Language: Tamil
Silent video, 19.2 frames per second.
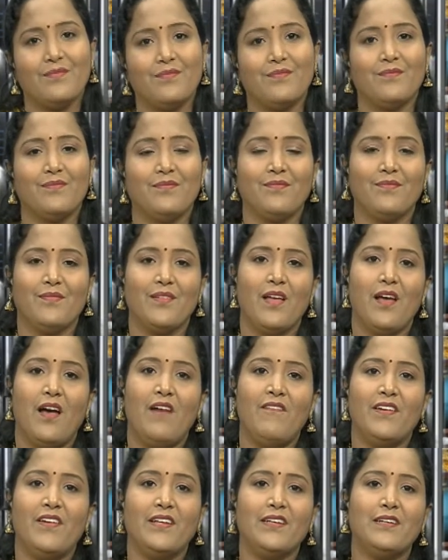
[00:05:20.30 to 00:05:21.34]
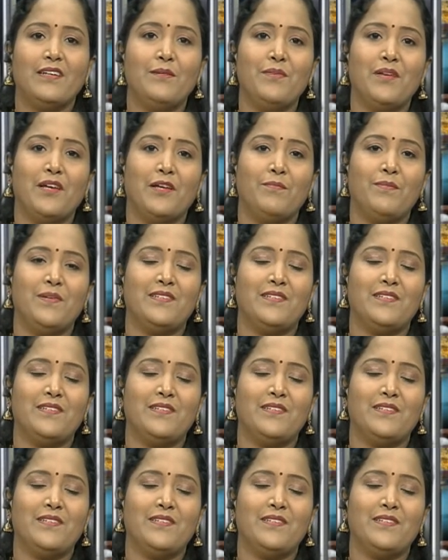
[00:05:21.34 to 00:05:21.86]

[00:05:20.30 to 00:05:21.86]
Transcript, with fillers: ஹலோ ஆ வணக்கம் யார்